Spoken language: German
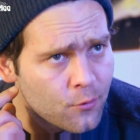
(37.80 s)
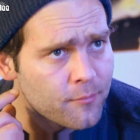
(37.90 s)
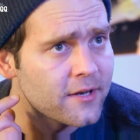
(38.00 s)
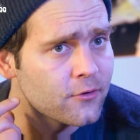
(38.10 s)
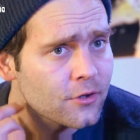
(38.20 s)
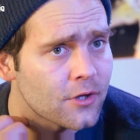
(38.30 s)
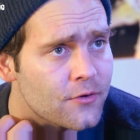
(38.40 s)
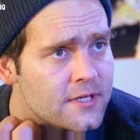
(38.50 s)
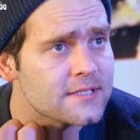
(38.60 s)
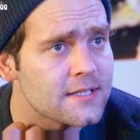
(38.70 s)
Und meine Tochter
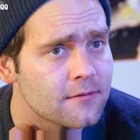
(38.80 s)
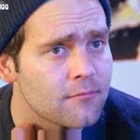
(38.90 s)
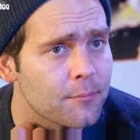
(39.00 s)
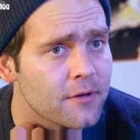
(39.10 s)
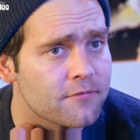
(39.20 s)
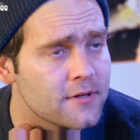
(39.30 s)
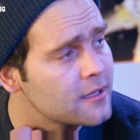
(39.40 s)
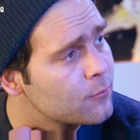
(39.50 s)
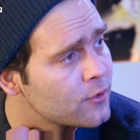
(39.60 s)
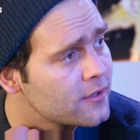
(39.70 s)
und ich ähm, haben dann
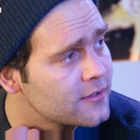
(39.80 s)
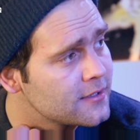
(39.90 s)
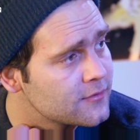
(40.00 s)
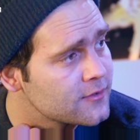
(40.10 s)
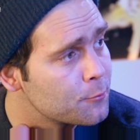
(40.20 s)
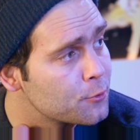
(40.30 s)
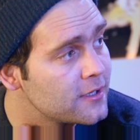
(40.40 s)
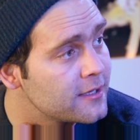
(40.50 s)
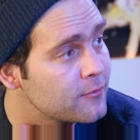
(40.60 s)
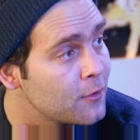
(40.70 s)
viereinhalb Monate in Istanbul
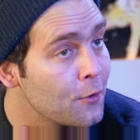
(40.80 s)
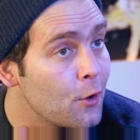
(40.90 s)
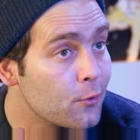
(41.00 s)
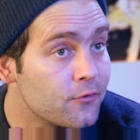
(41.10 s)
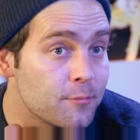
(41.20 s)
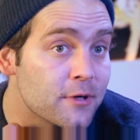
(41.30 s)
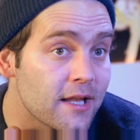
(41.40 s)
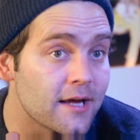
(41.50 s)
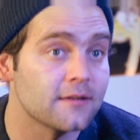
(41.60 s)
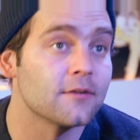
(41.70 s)
gelebt und sie
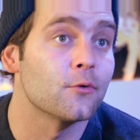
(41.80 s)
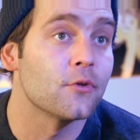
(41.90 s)
begleitet.